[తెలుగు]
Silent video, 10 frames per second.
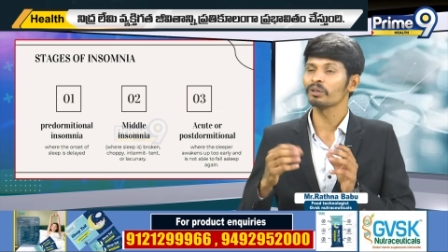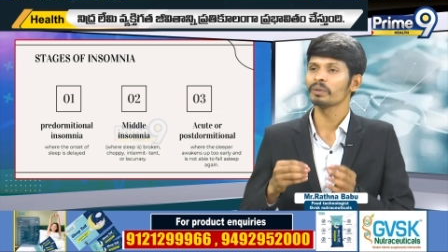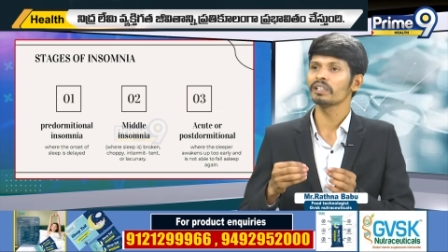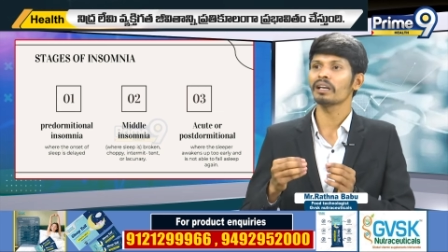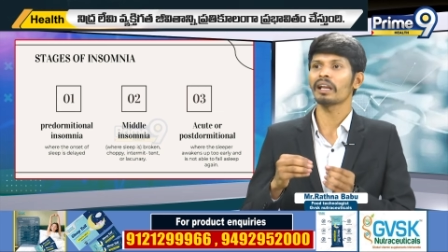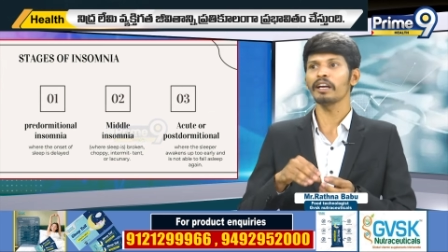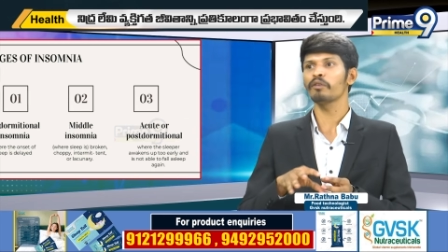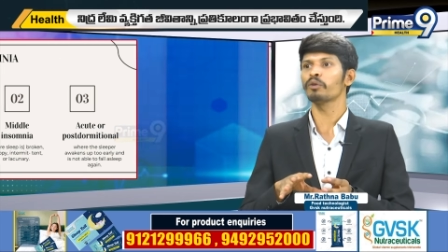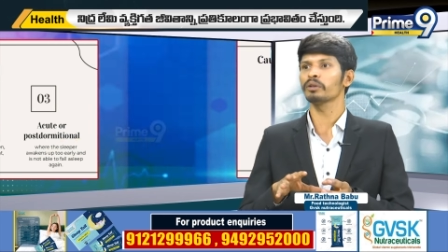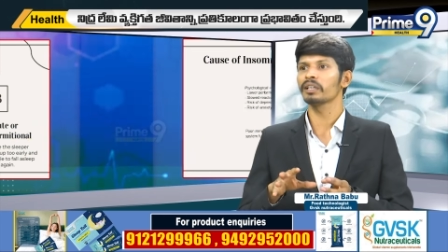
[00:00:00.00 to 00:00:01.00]
కొంతమంది
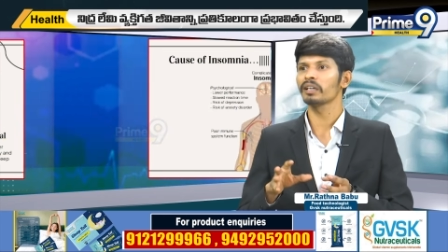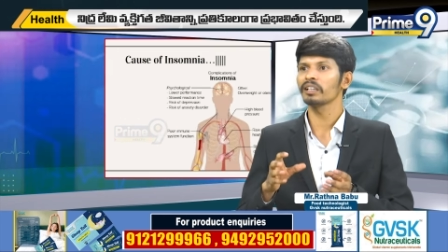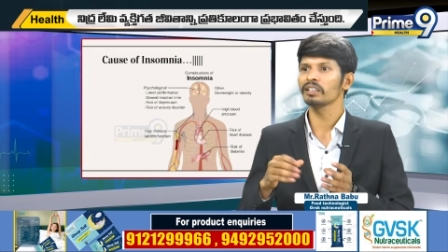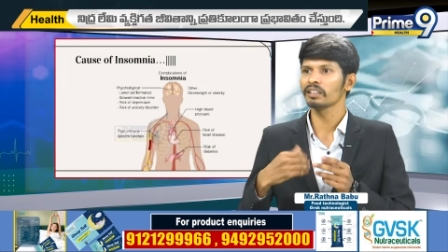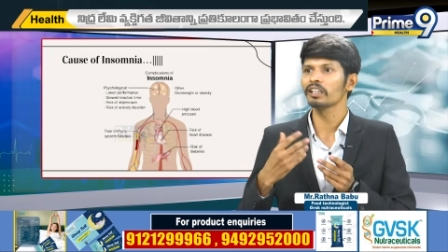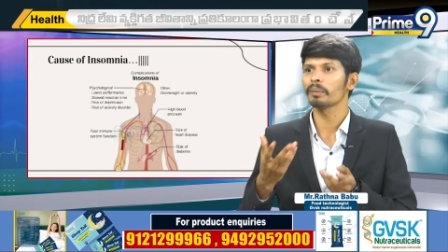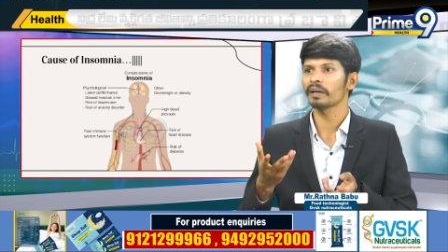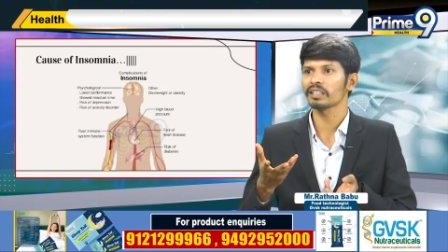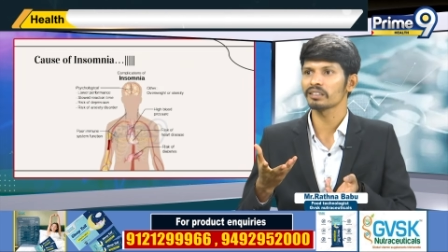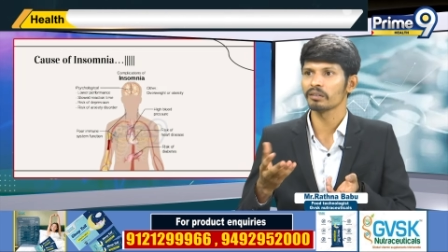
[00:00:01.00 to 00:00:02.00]
లైట్ ఫుడ్ తినండి నిద్ర
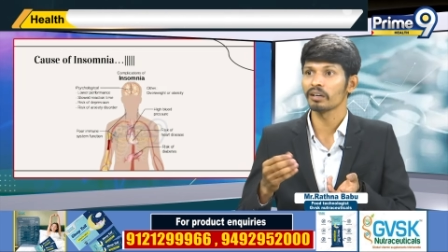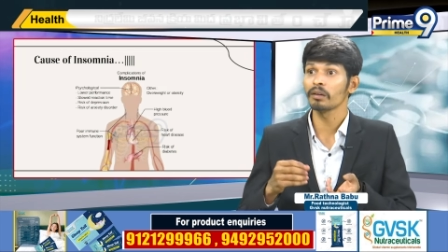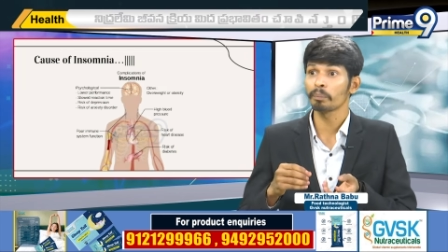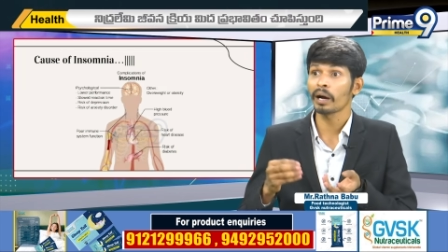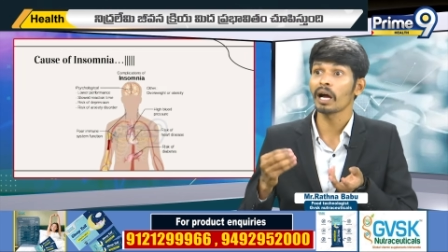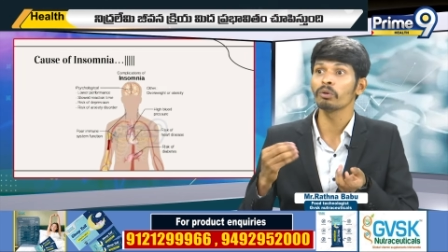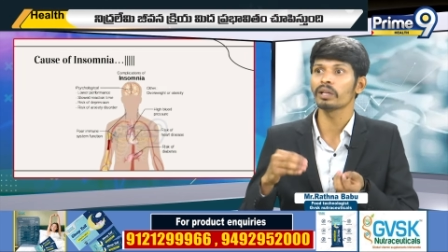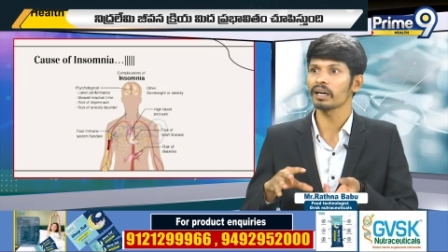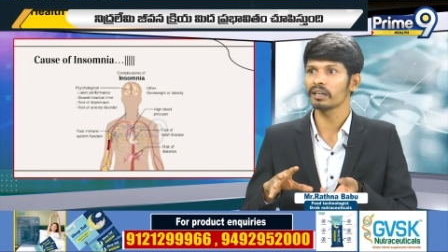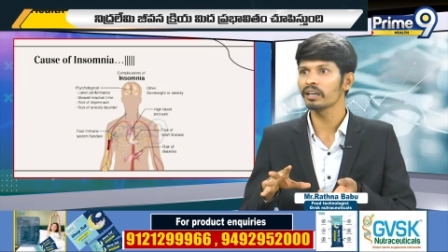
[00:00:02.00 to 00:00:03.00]
పట్టేస్తుంది లేదా పాలు
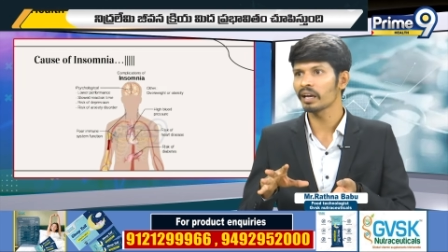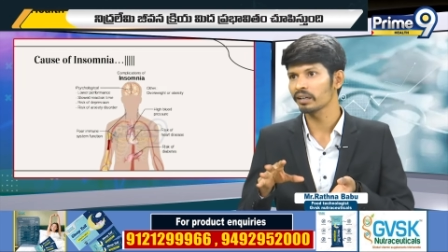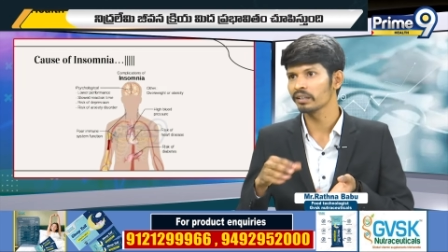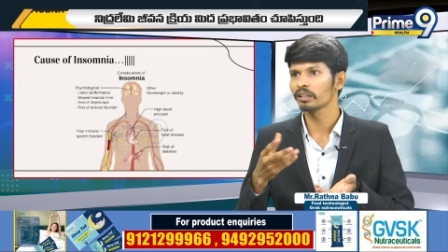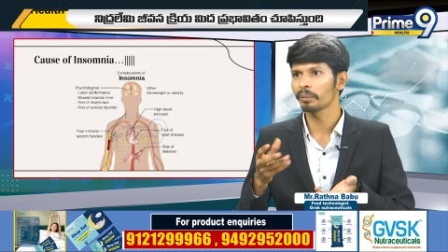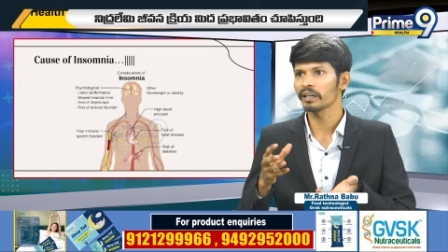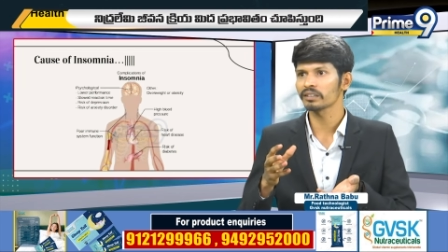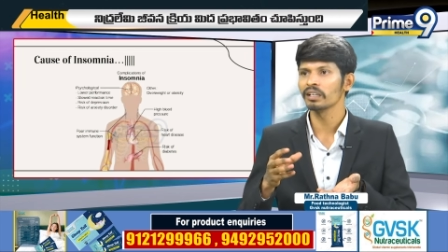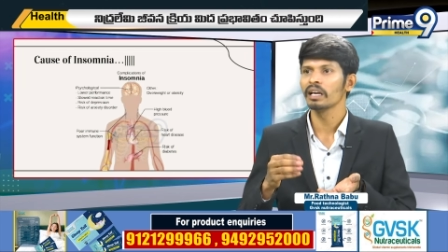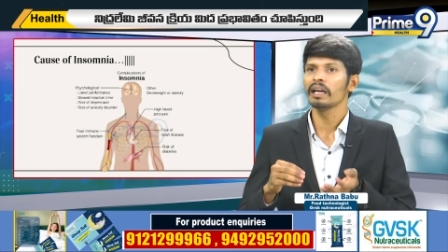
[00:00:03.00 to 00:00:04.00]
తాగండి నిద్ర
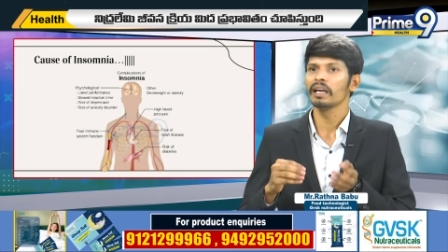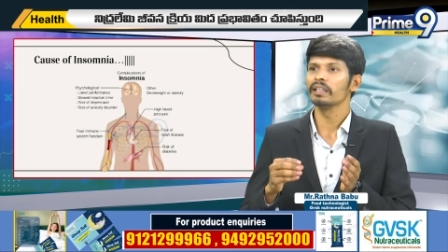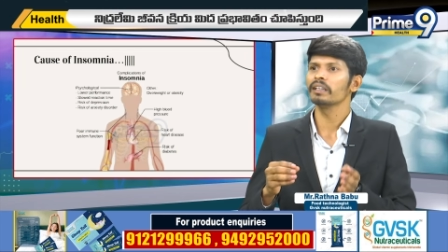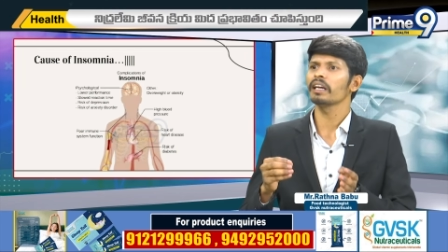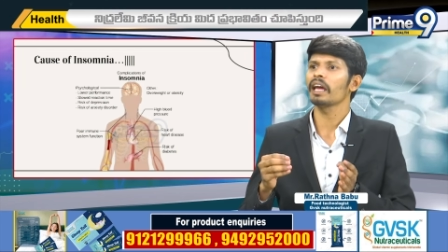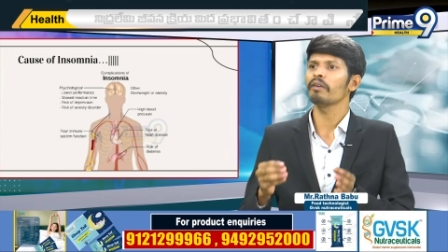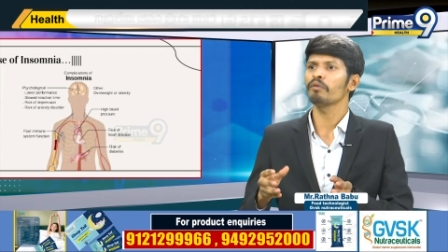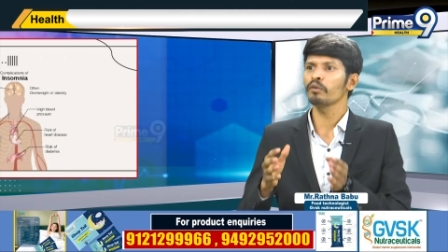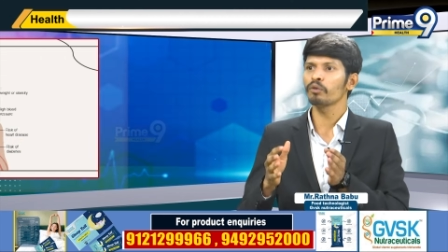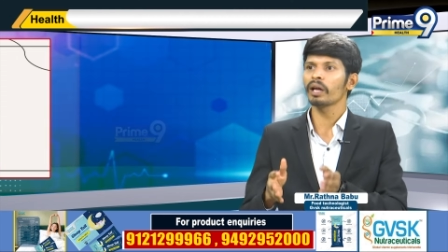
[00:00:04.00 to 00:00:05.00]
పట్టేస్తుంది ఎందుకంటే
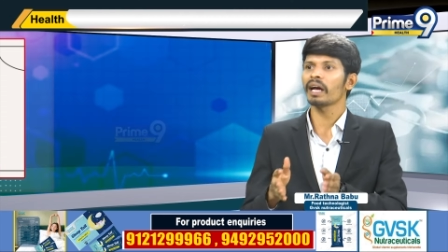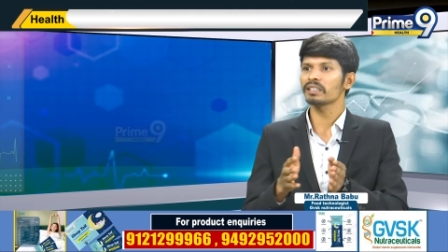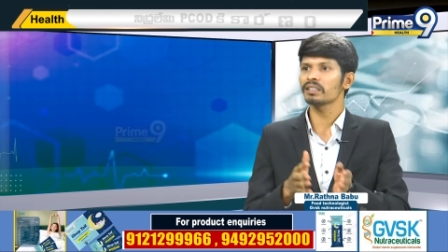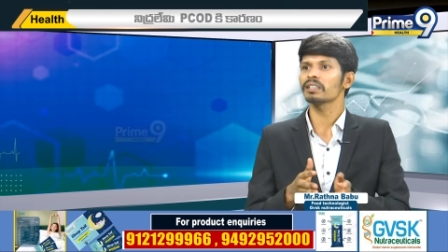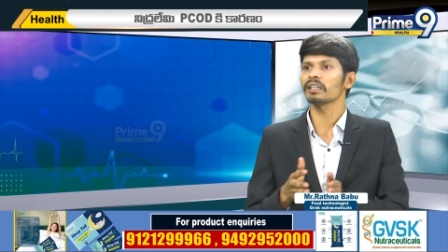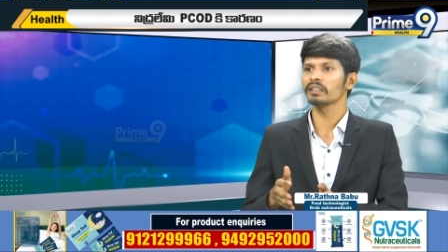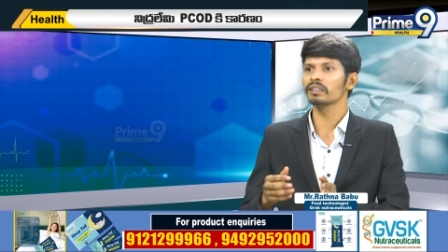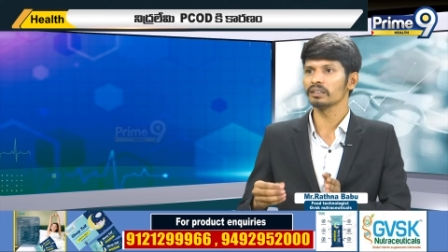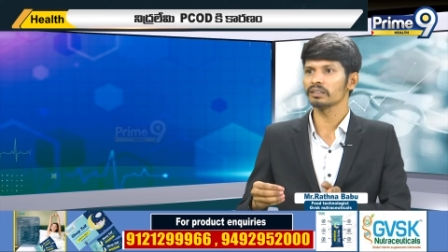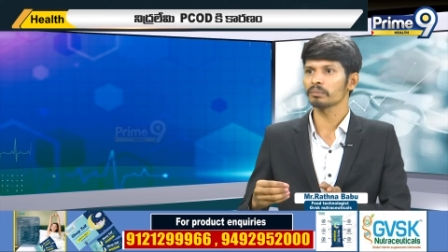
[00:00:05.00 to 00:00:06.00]
ఎవ్రీ ఫుడ్ హ్యాస్ దర్ సర్టన్
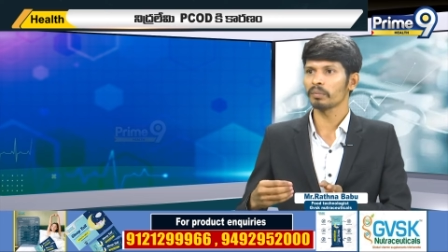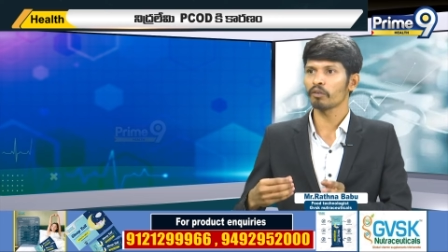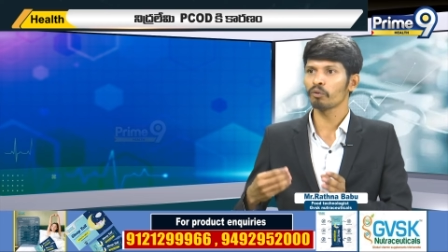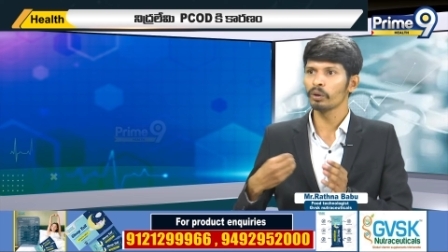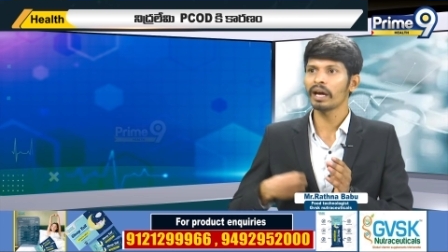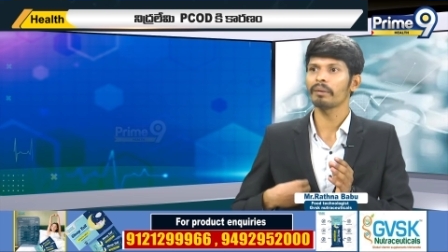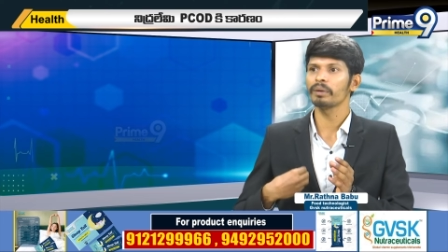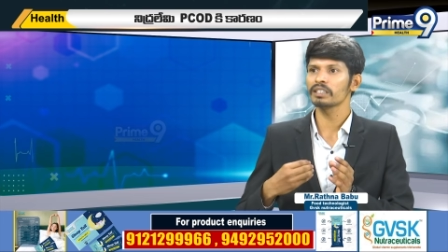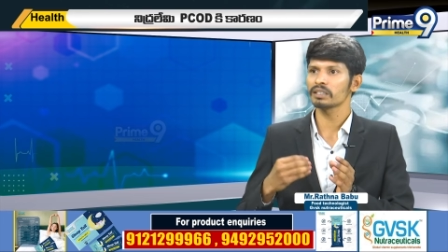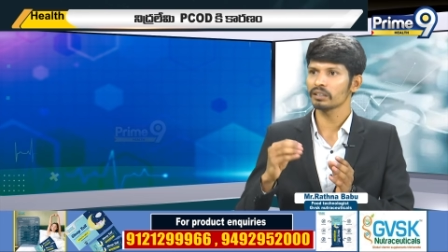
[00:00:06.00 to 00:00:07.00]
థింగ్స్ మన ఫుడ్
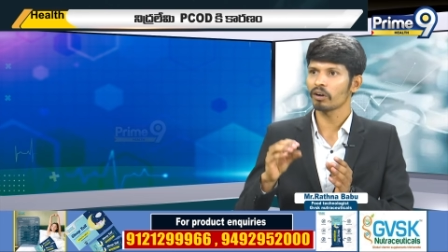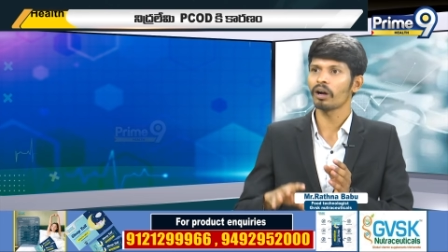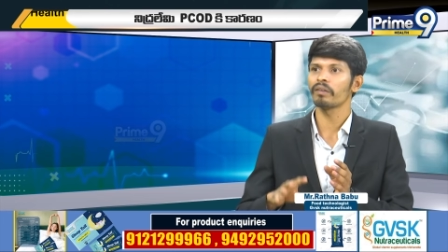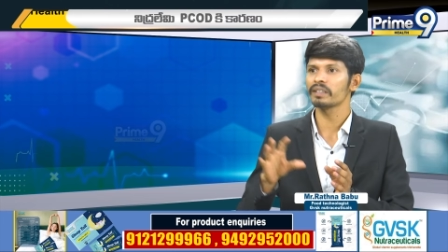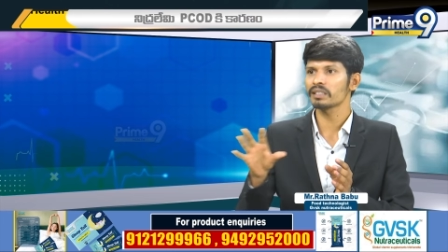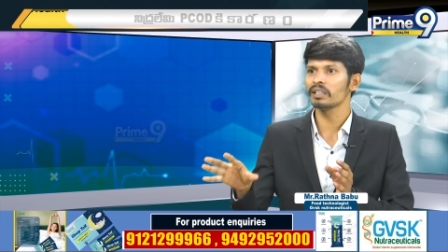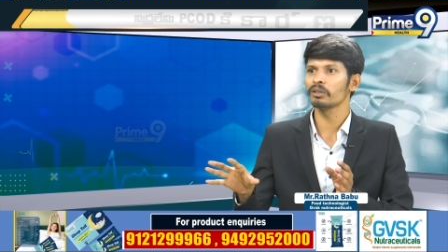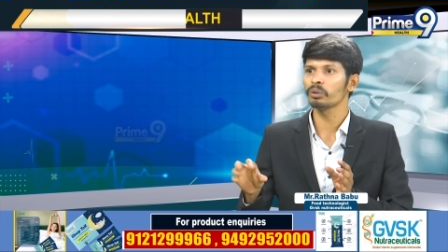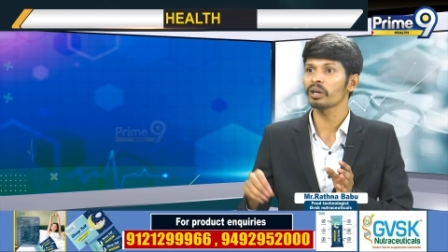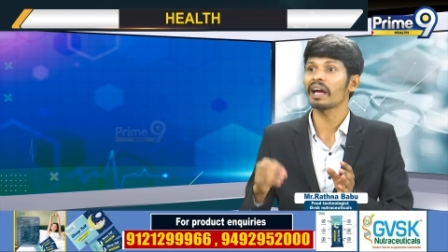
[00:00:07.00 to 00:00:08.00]
హ్యాబిట్స్ ఆల్వేస్
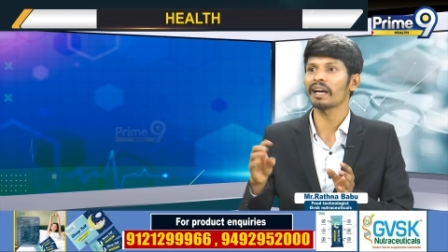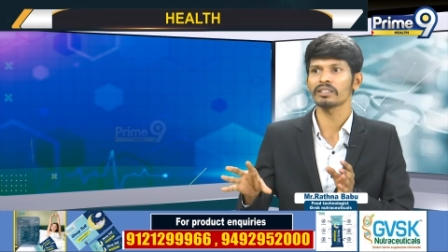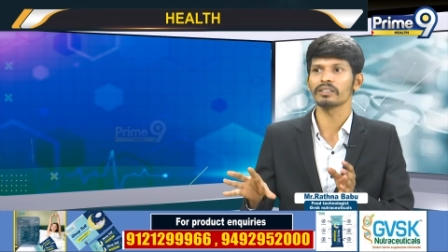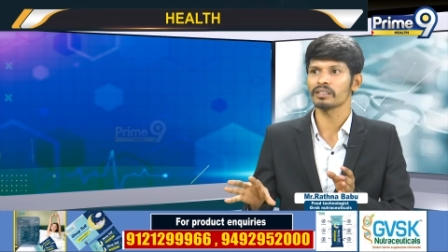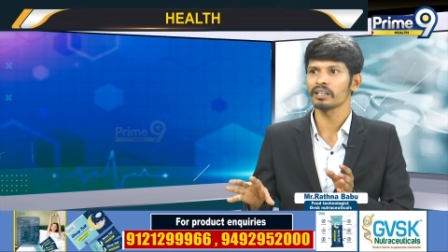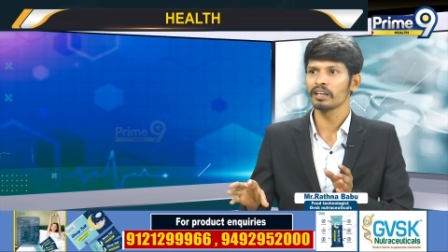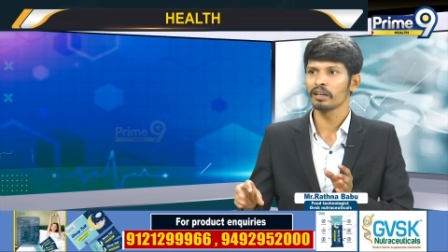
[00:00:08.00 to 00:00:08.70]
లీడ్ టు యువర్ యాక్షన్స్